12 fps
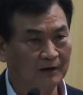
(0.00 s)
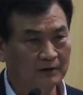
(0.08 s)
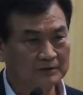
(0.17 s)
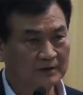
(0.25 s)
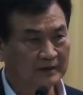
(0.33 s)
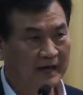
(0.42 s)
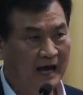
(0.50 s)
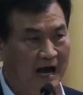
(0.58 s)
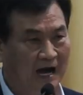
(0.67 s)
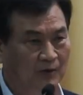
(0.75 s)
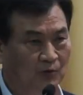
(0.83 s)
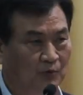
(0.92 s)
어떻게
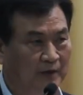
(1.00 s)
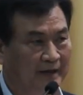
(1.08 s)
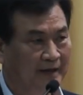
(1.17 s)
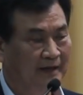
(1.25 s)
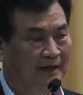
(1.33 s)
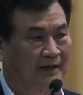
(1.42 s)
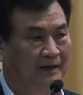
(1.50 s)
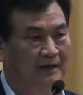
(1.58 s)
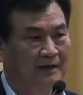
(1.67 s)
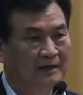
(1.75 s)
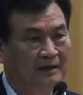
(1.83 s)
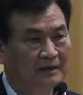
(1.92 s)
한온에
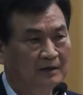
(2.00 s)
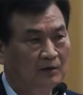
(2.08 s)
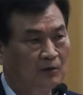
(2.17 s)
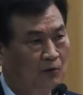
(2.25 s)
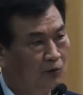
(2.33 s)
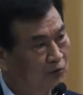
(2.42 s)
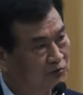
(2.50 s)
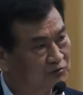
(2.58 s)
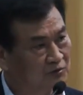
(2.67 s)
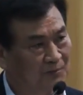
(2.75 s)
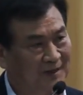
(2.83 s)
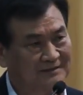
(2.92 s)

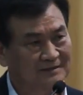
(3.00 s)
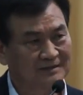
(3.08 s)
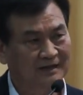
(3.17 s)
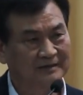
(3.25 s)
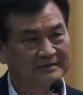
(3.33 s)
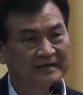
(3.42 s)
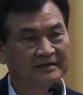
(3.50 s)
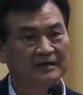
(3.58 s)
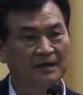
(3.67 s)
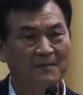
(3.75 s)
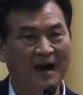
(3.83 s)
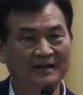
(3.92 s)
호수를 만들다는데
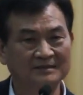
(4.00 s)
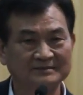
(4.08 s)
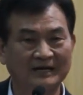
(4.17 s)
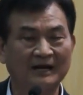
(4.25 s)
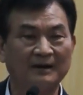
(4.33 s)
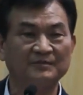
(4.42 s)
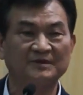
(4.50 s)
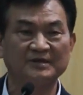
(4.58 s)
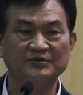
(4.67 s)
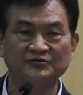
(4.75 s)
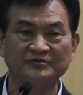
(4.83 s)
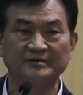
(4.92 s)
이렇게 많은
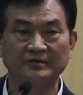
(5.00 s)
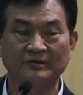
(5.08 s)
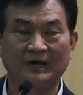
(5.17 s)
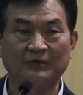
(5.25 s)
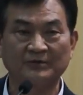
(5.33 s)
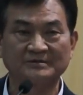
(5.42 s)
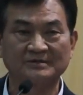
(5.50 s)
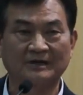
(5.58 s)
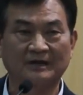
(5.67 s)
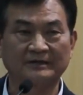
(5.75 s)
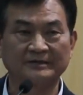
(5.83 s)
사람들이 추진위원을 하고 있을까?